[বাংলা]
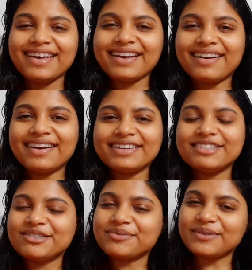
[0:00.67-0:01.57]
হে
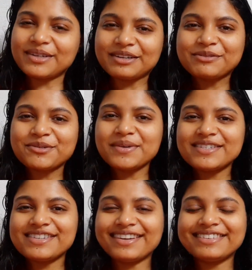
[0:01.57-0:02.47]
গাইজ ওয়েলকাম টু
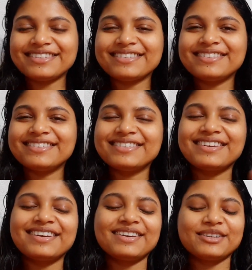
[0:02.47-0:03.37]
মাই চ্যানেল
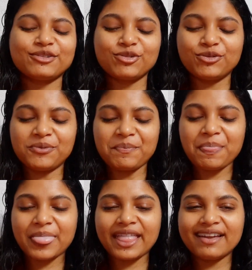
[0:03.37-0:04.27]
তো
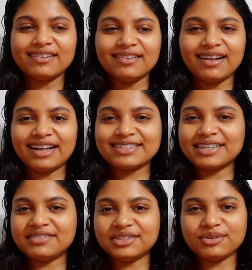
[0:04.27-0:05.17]

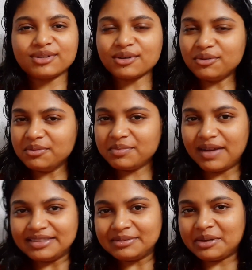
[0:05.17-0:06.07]
আজকের ভিডিওটা খুবই
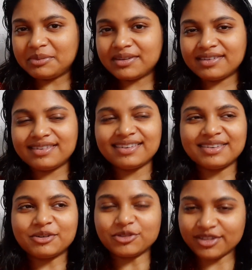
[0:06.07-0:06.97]
বাজেভাবে
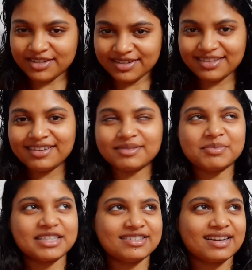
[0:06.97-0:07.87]
হচ্ছে
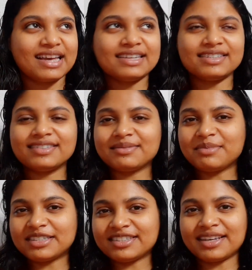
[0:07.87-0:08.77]
বাজে লাইট
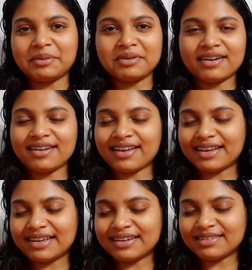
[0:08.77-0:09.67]
বাজে ক্যামেরার
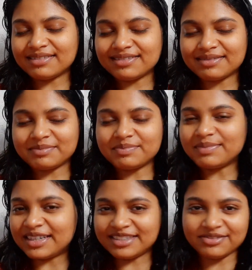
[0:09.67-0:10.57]
অ্যাঙ্গেল
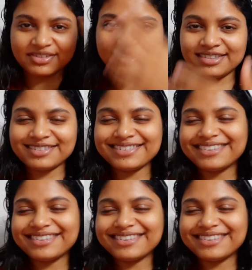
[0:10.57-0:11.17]
বাজে ফেস